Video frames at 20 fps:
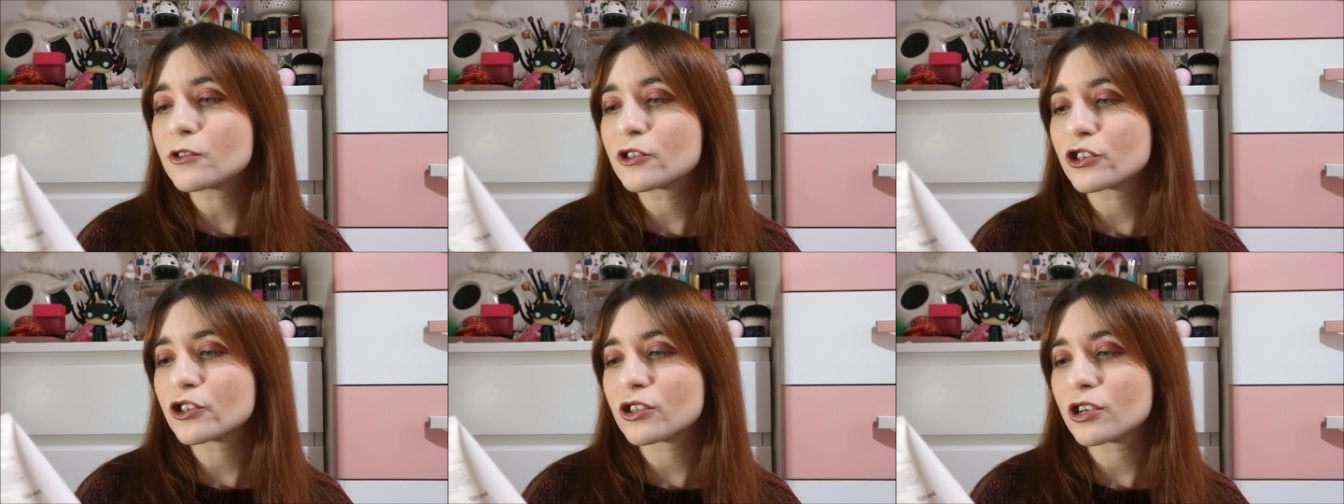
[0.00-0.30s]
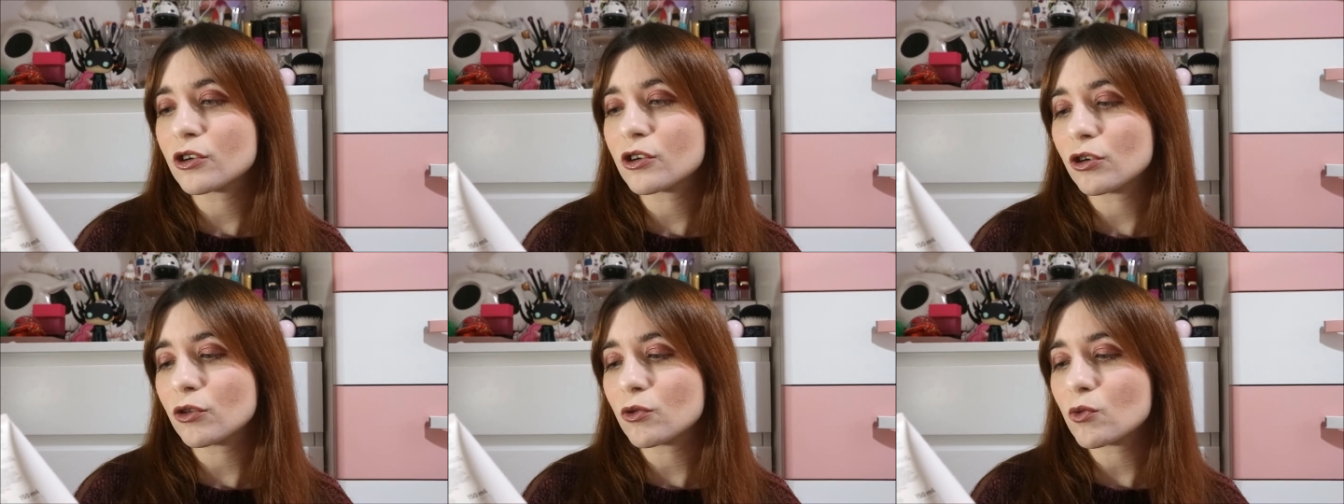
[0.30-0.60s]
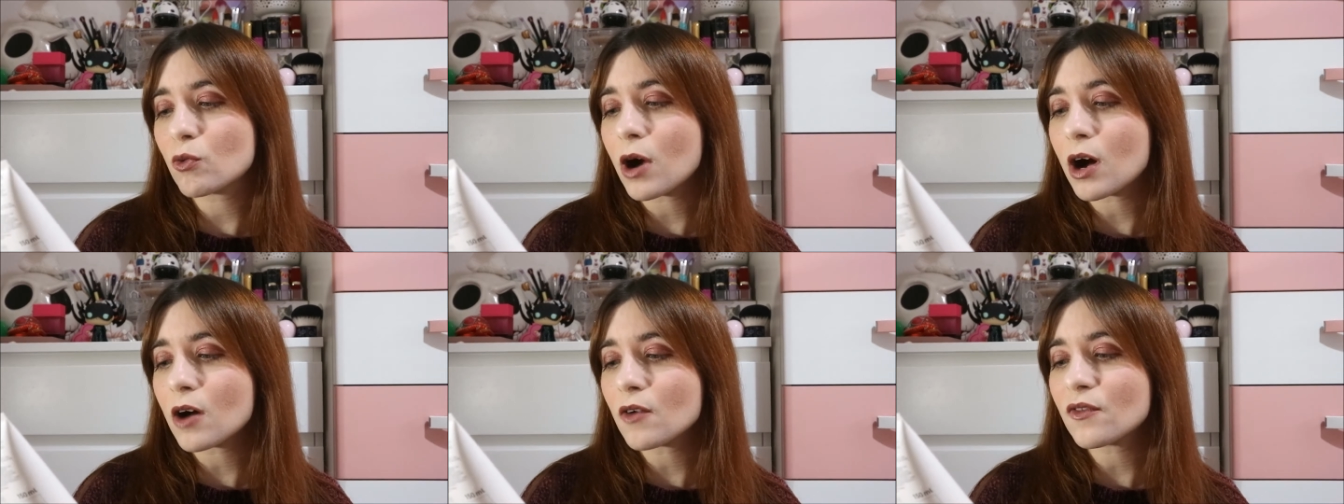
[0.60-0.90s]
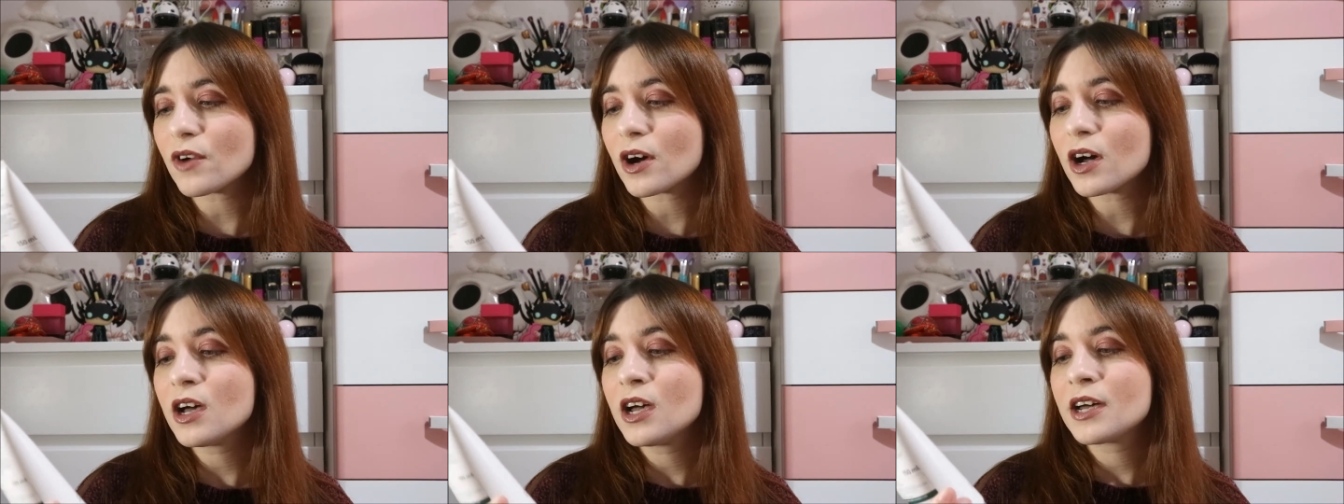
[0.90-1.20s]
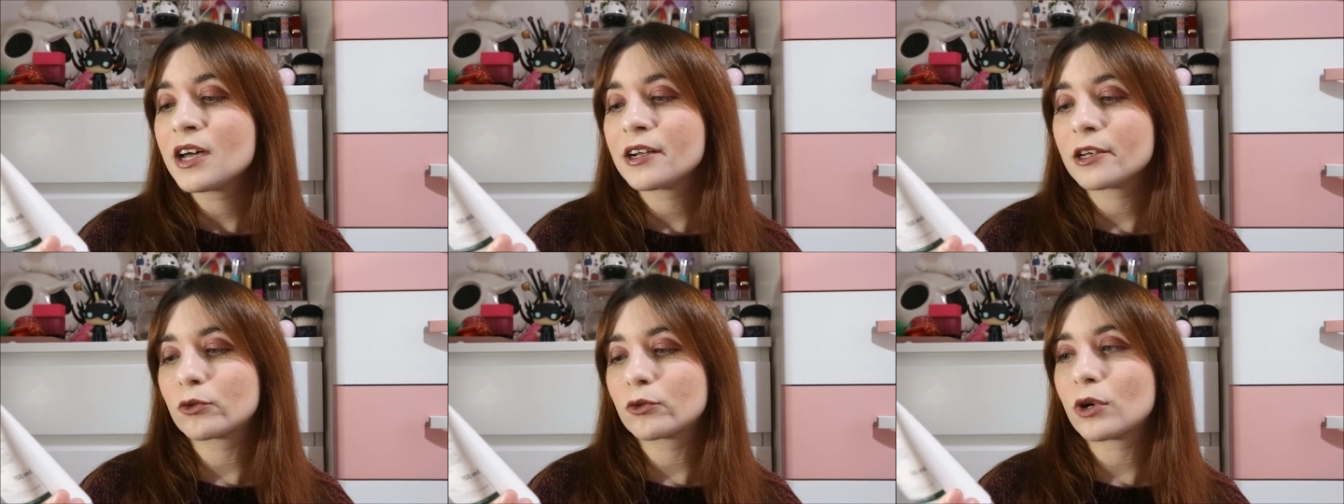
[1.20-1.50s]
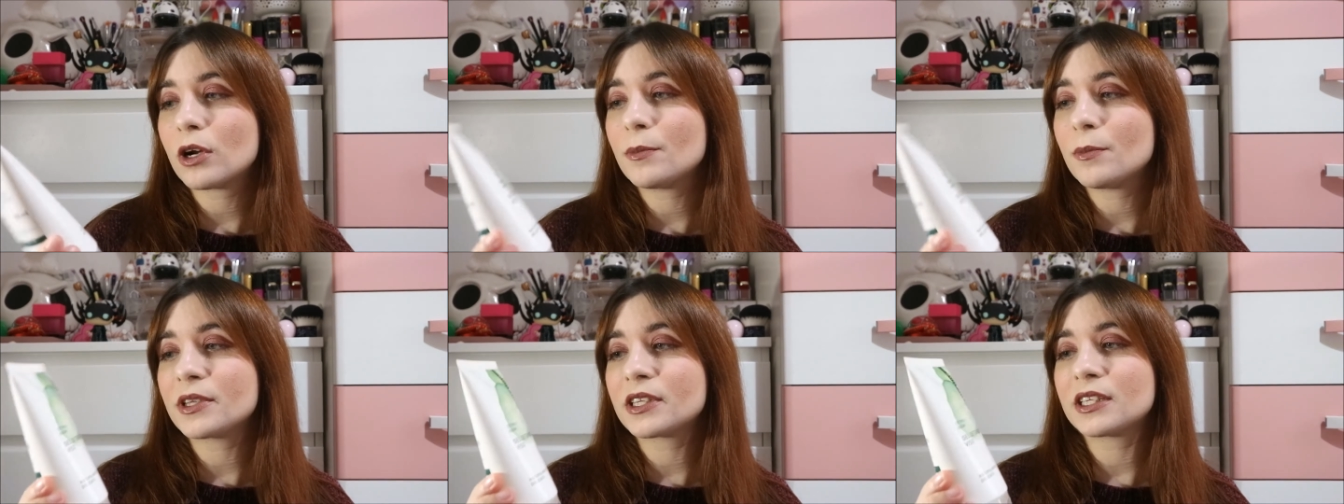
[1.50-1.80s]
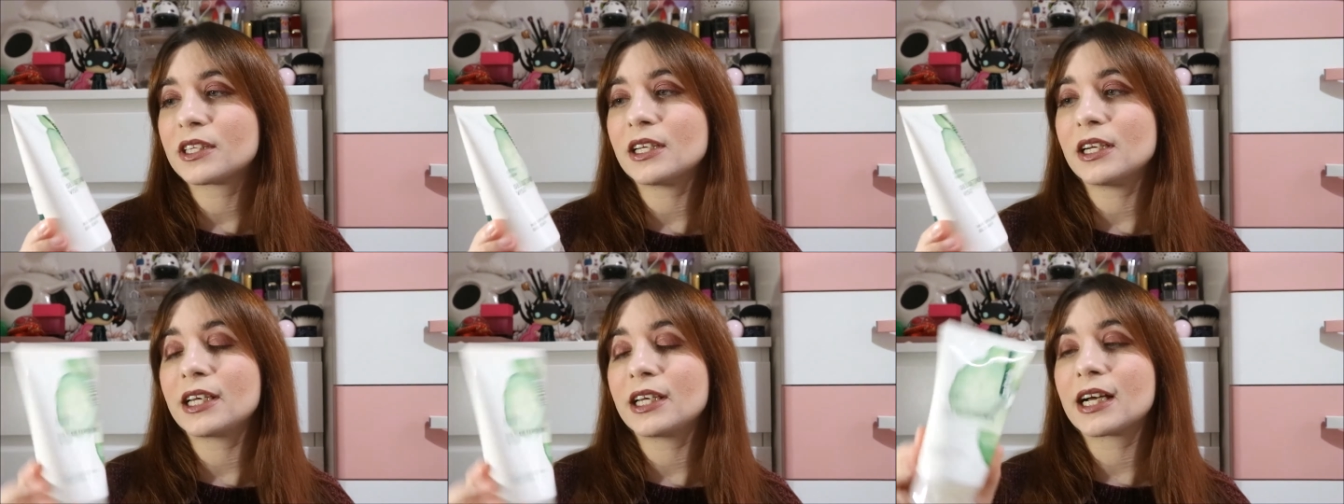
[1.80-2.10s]
cetriolo guava, naturalmente
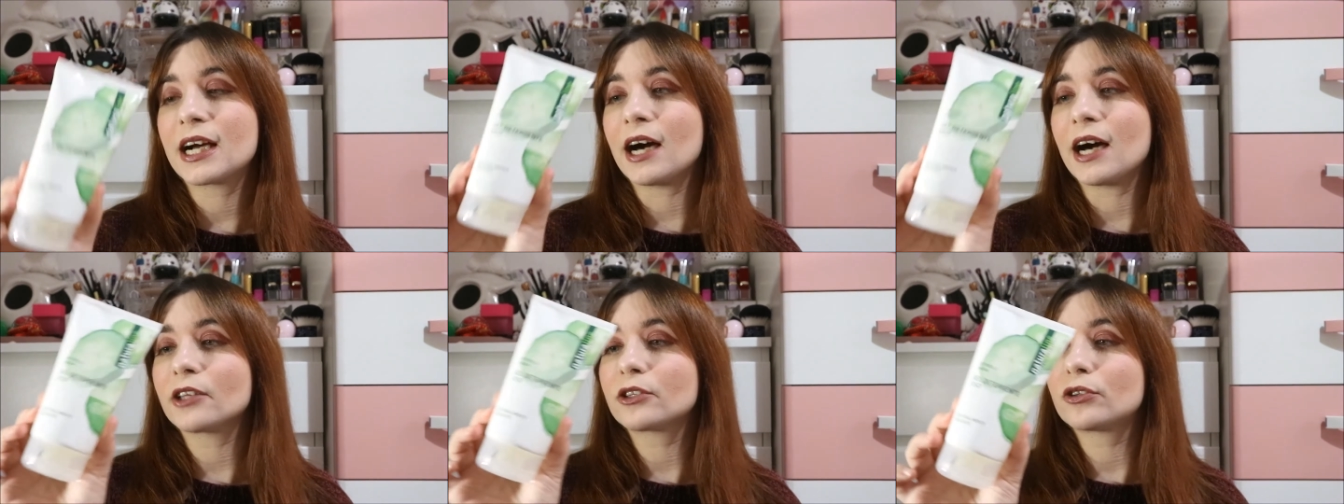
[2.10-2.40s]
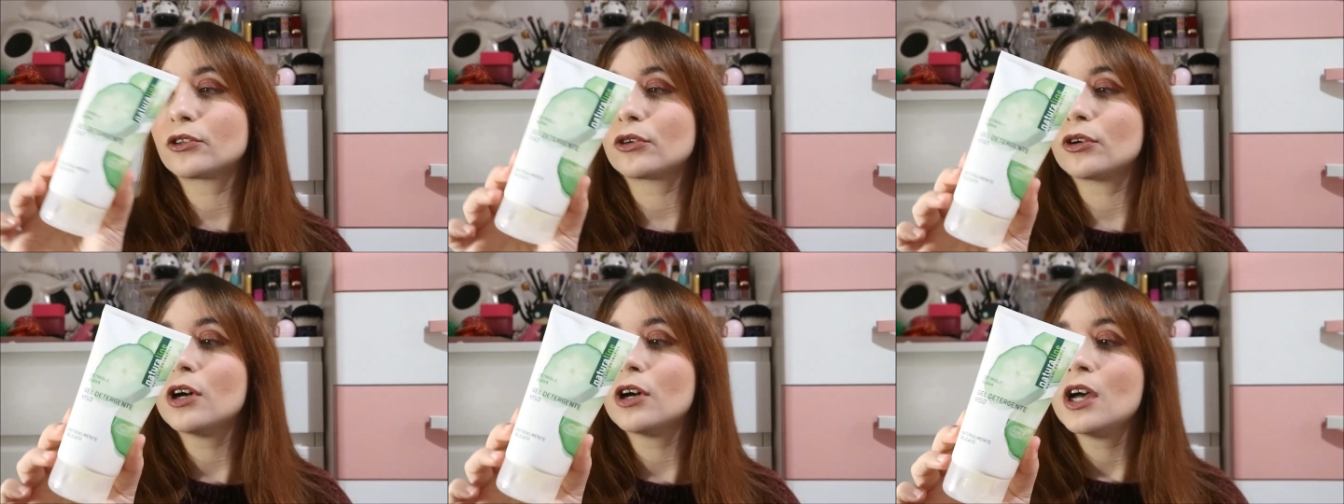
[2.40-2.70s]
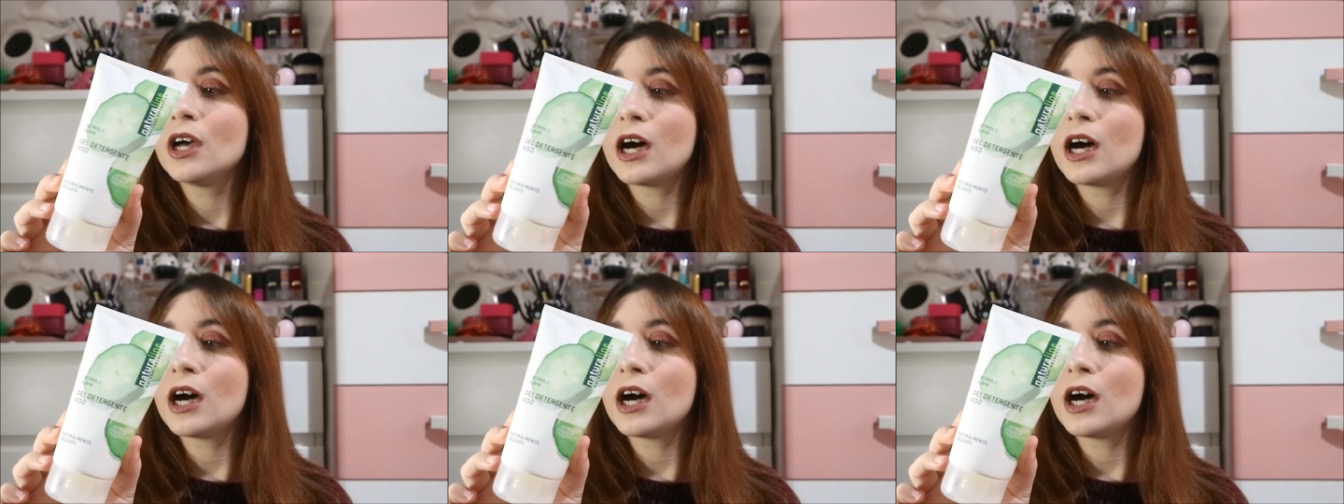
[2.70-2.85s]
delicato.